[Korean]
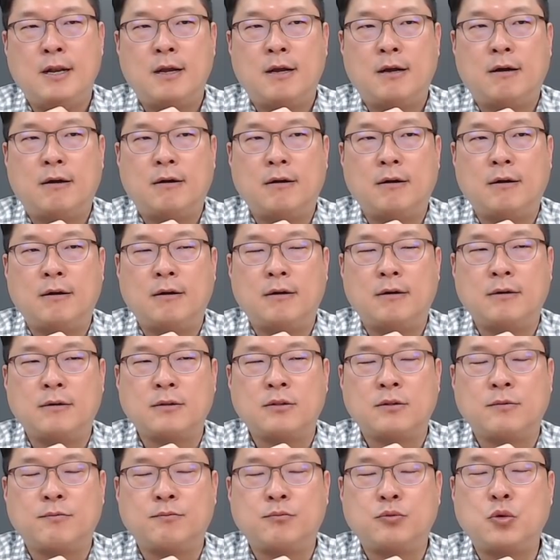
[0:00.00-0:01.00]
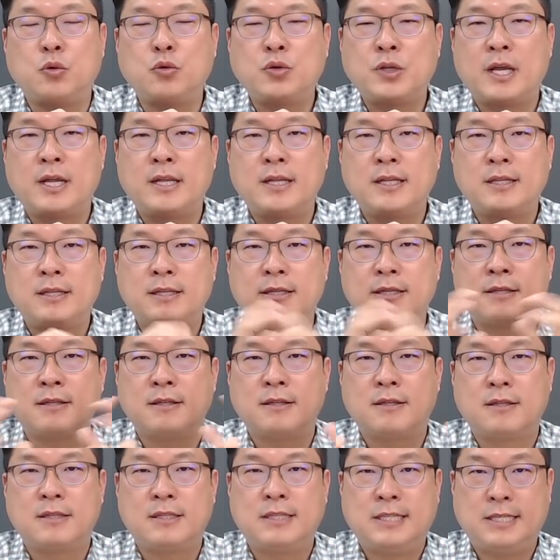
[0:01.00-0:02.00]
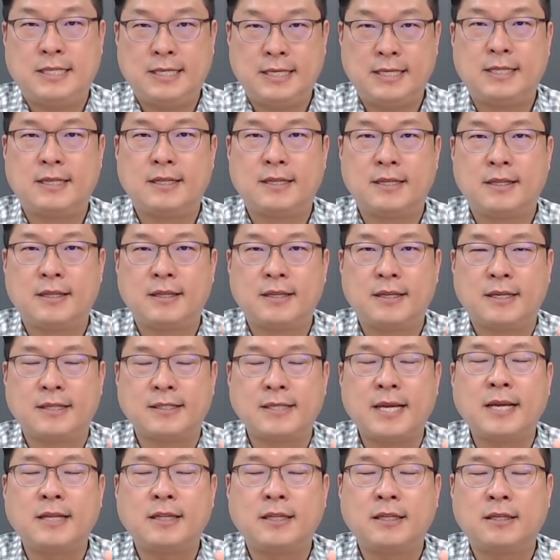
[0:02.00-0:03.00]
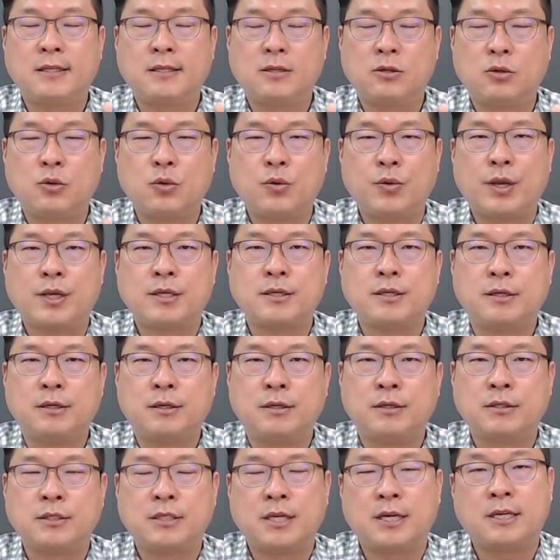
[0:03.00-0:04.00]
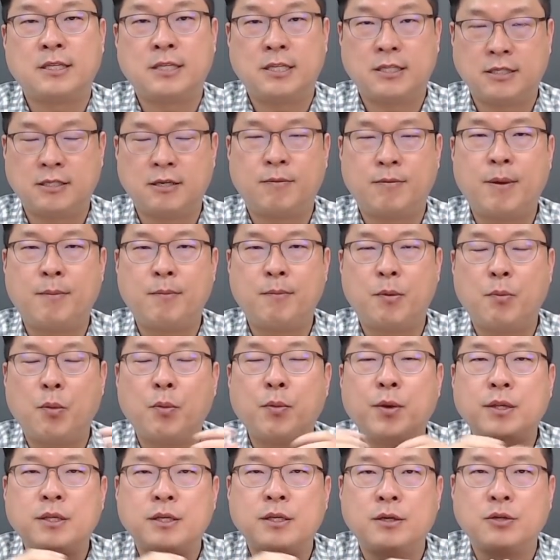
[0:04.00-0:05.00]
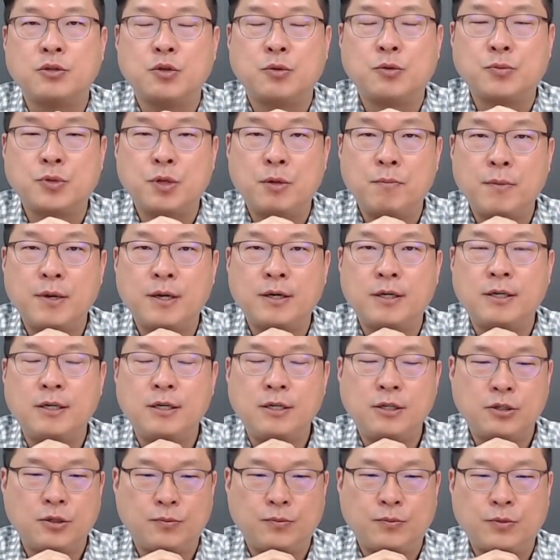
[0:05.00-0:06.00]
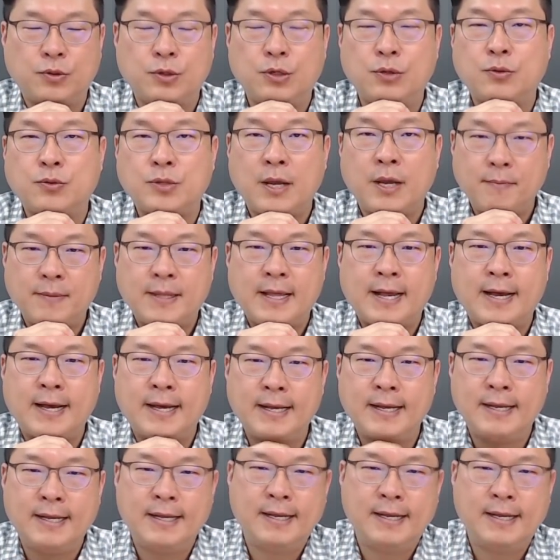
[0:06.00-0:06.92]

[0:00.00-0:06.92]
어, 떤 부동산 지인 사이트를 통해서 제가 직접 한번 보면서 좀 설명을 좀 드리고자 합니다.